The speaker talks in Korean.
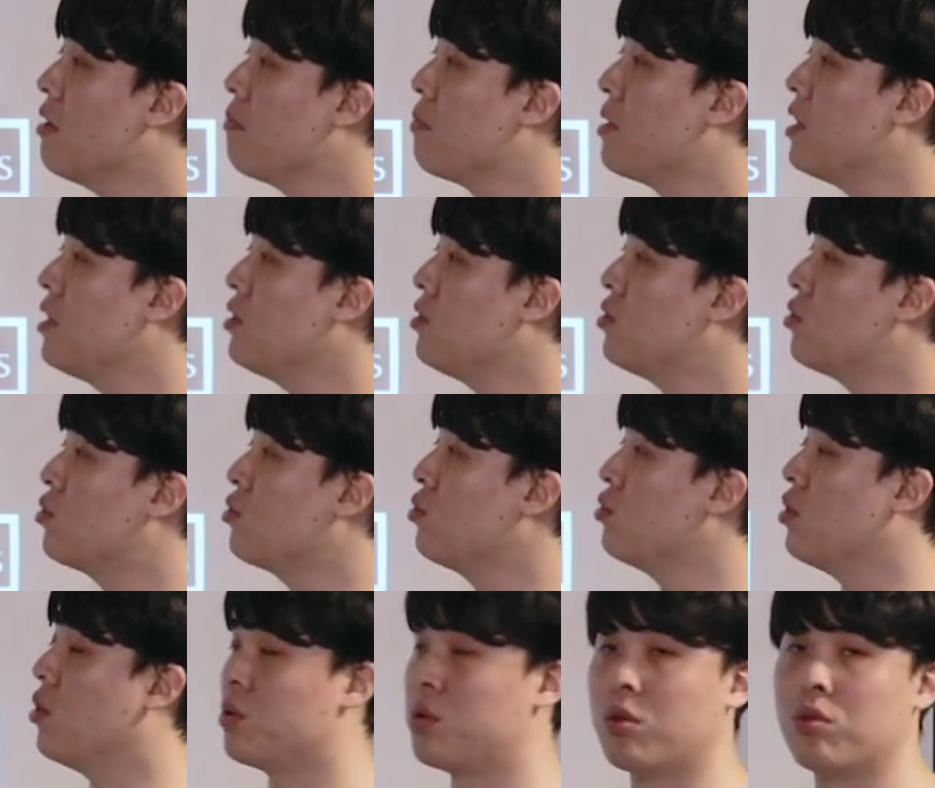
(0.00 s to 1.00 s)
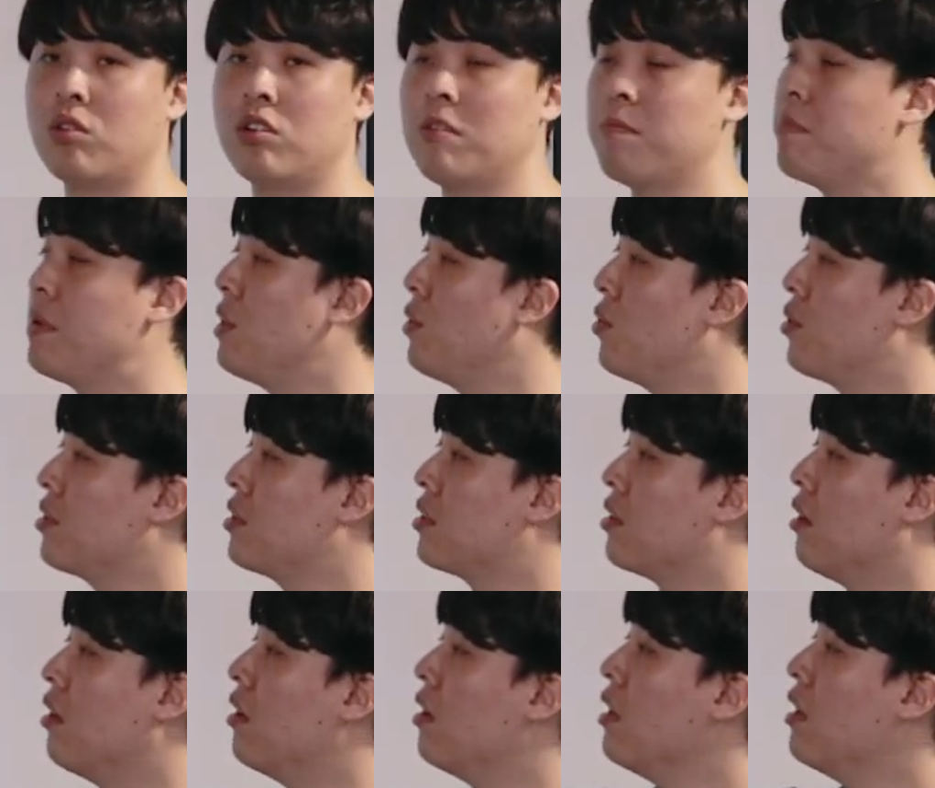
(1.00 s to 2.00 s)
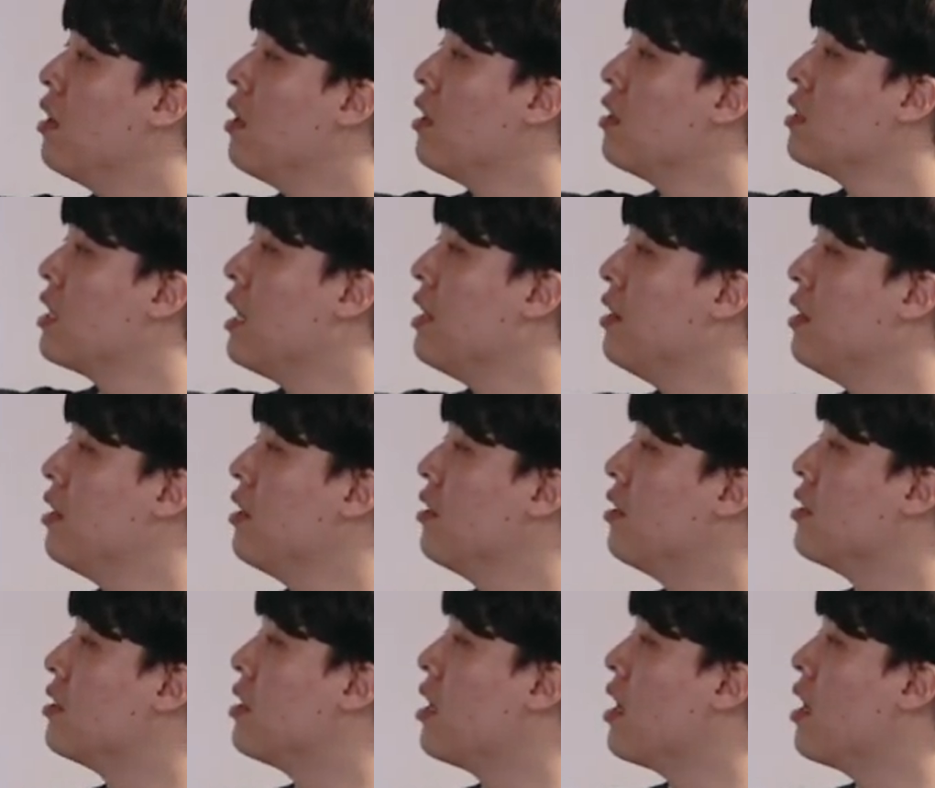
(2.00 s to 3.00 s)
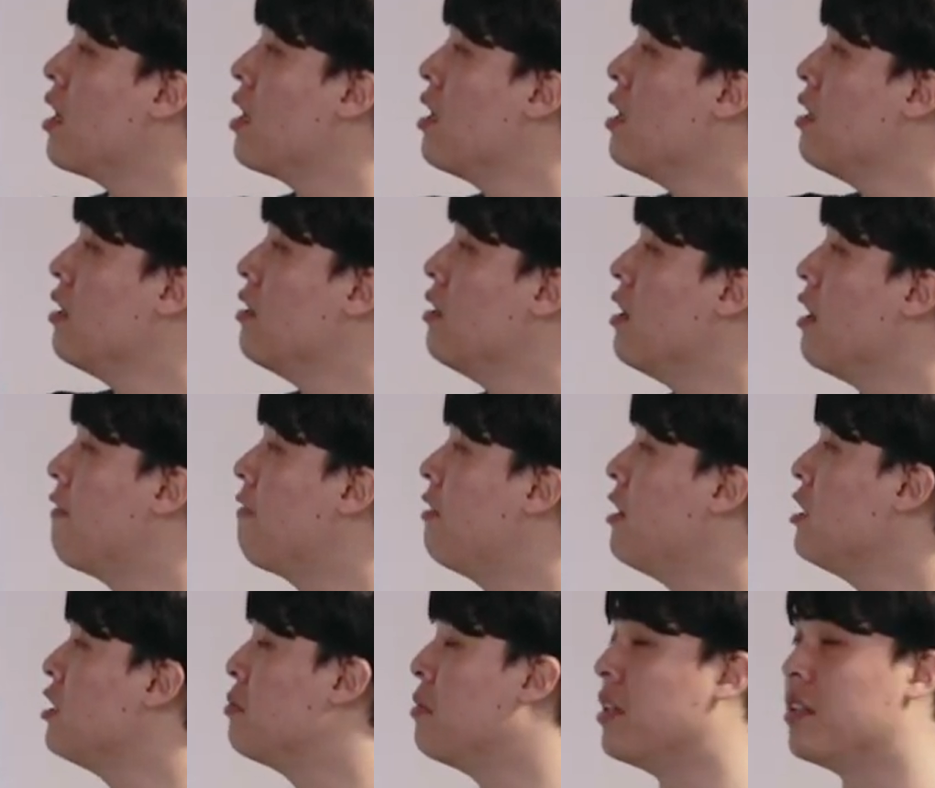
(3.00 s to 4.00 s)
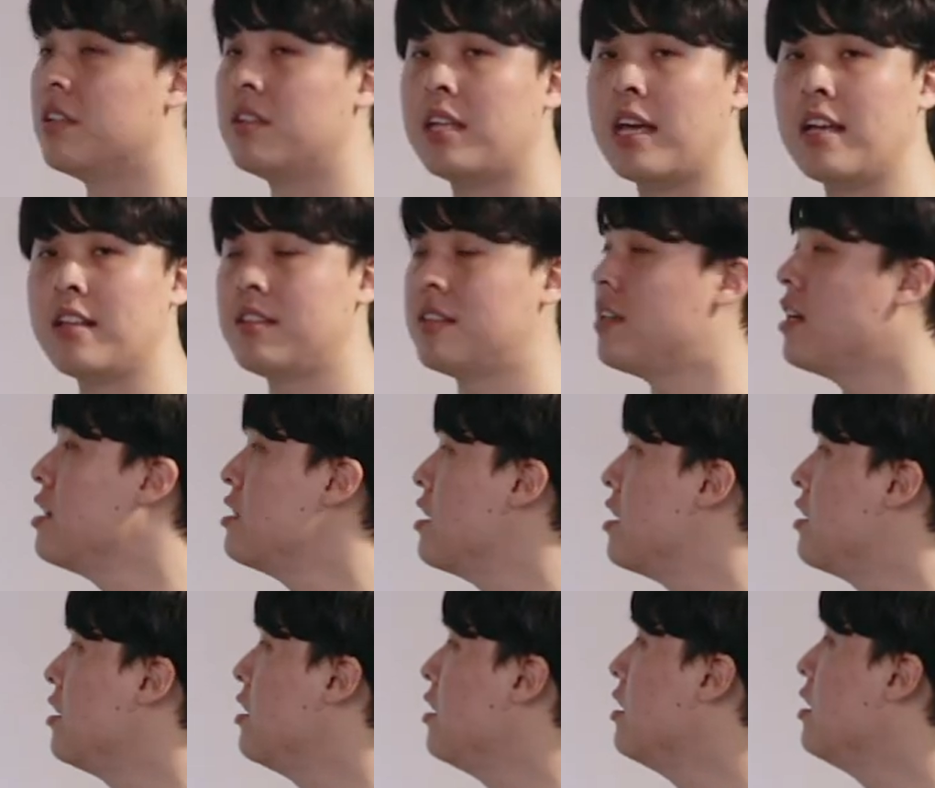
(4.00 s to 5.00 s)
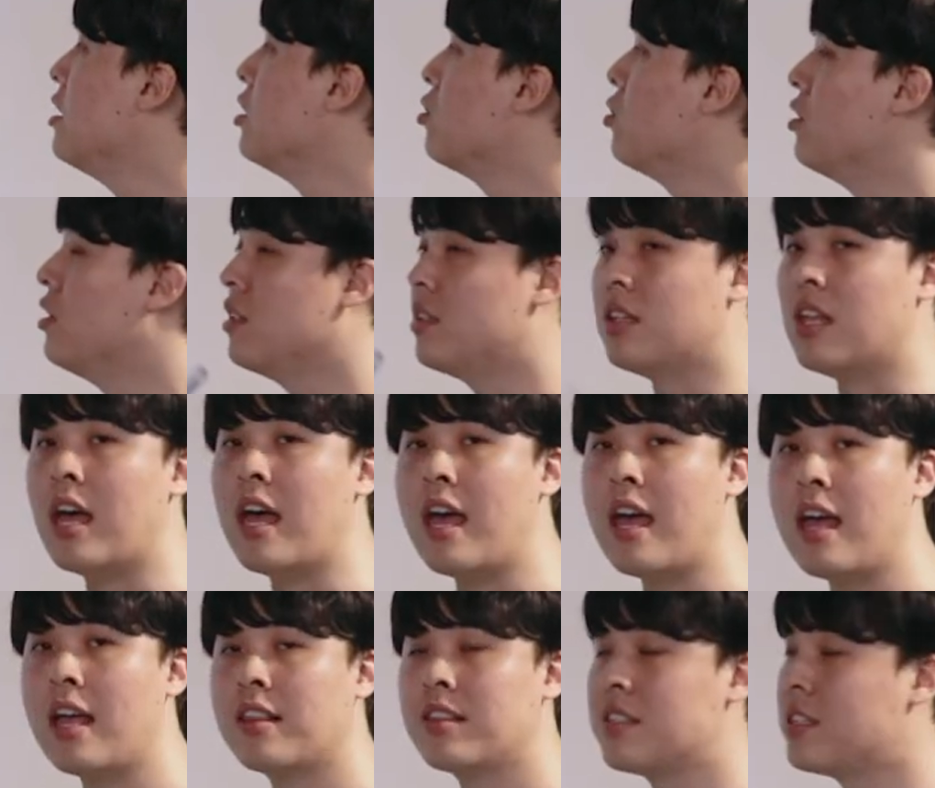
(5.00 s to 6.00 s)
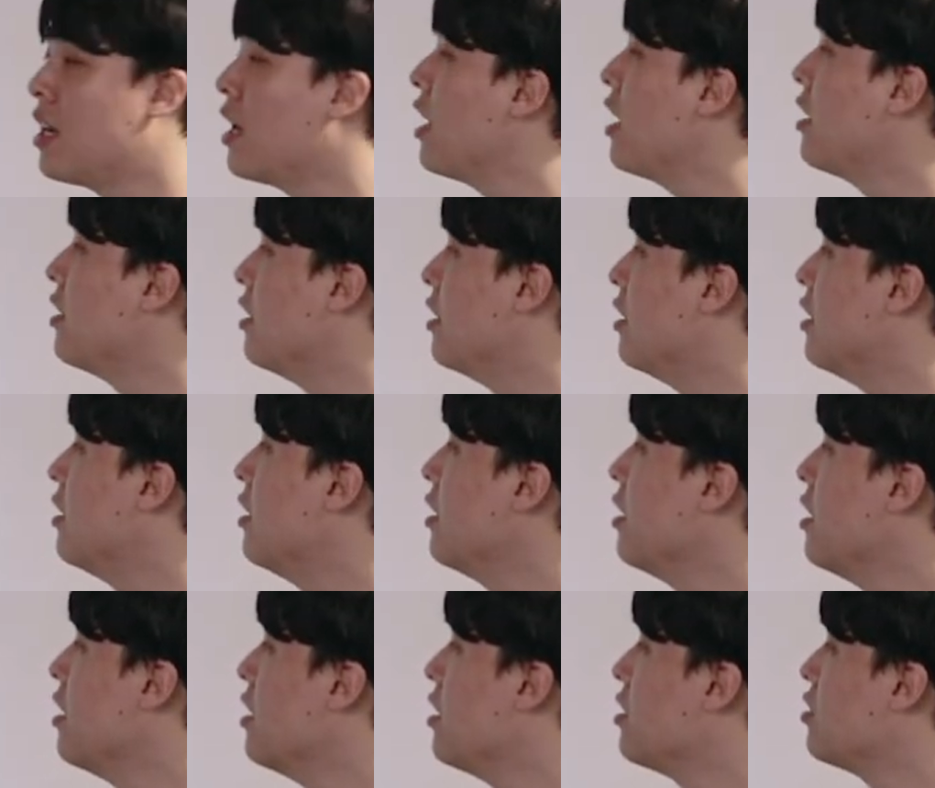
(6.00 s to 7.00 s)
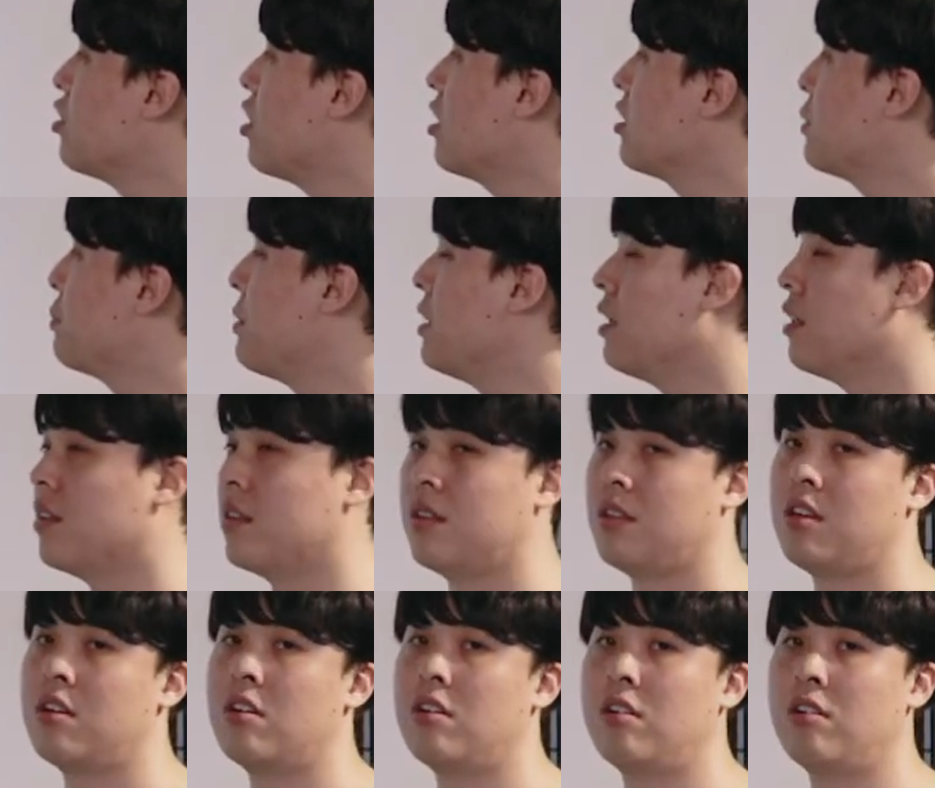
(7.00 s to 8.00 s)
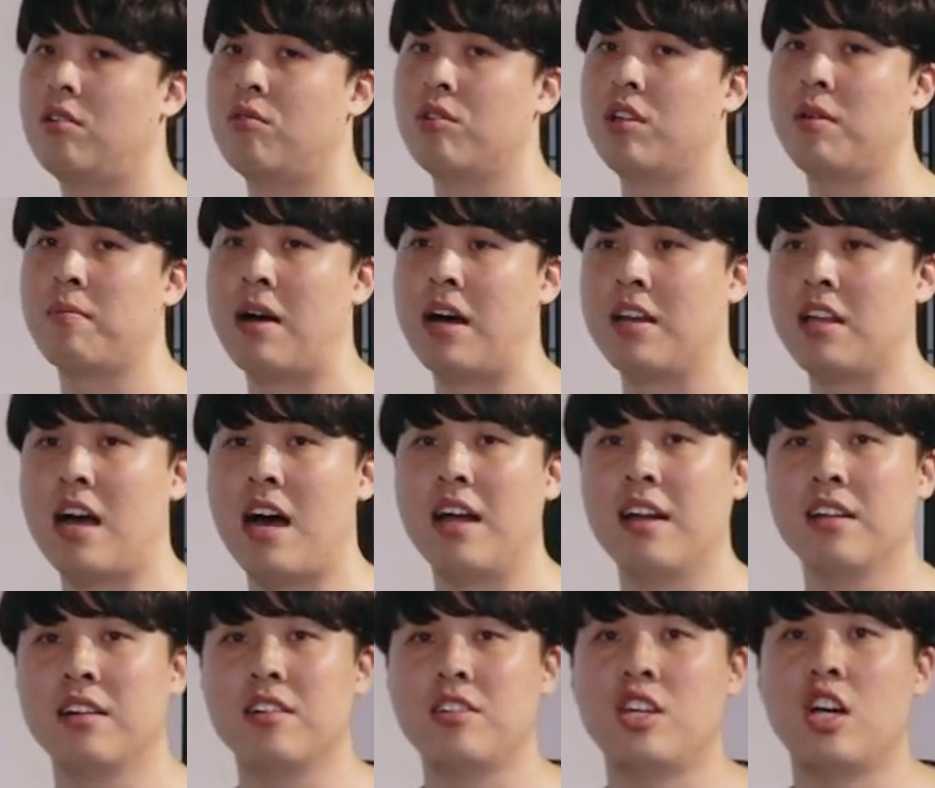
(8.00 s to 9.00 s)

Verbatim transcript: 필수 요소 또는 필요성 찾는 것에 replacement, 대체제를 또는 대체를 샥스핀, 이거 우리 많이 아는 그